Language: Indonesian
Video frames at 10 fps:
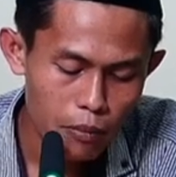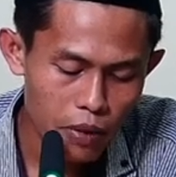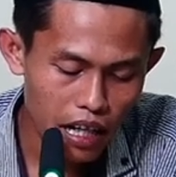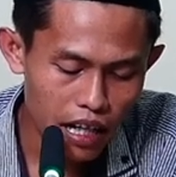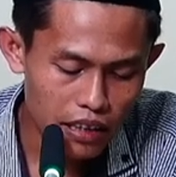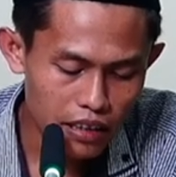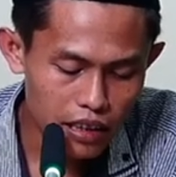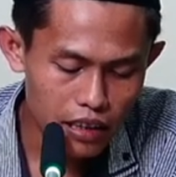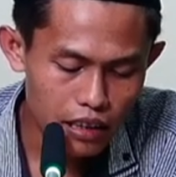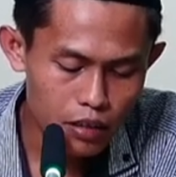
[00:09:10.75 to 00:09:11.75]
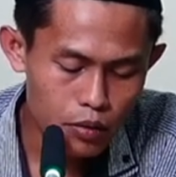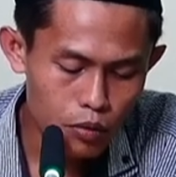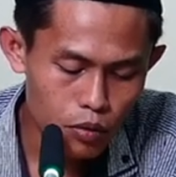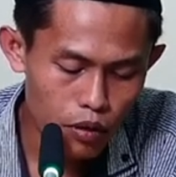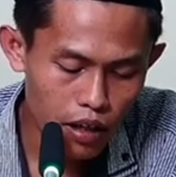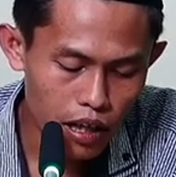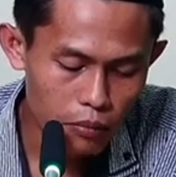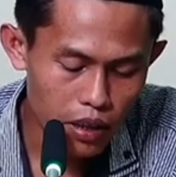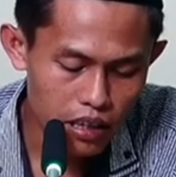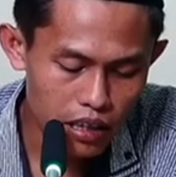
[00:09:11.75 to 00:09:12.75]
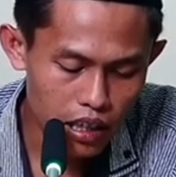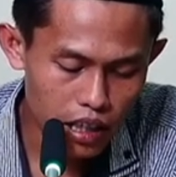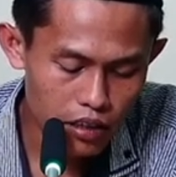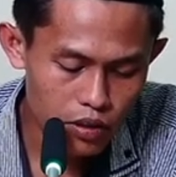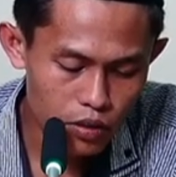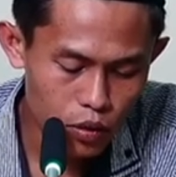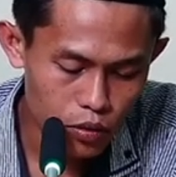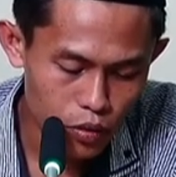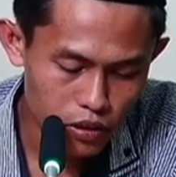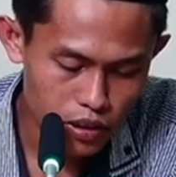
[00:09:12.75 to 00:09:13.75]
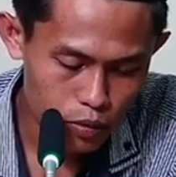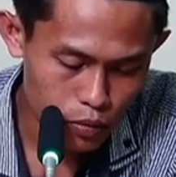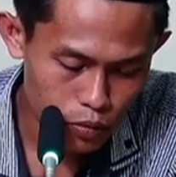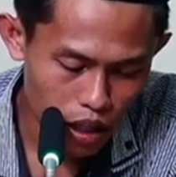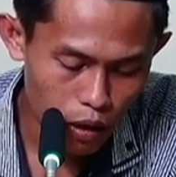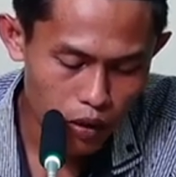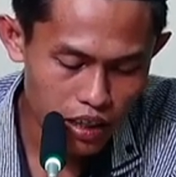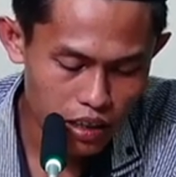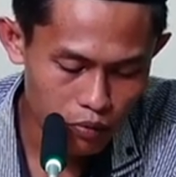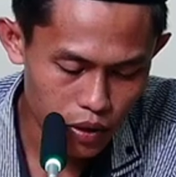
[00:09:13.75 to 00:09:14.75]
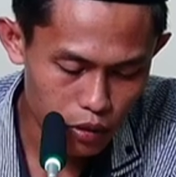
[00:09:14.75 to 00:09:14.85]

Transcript: berarti kula lan panjenengan sedaya niku awak dhewe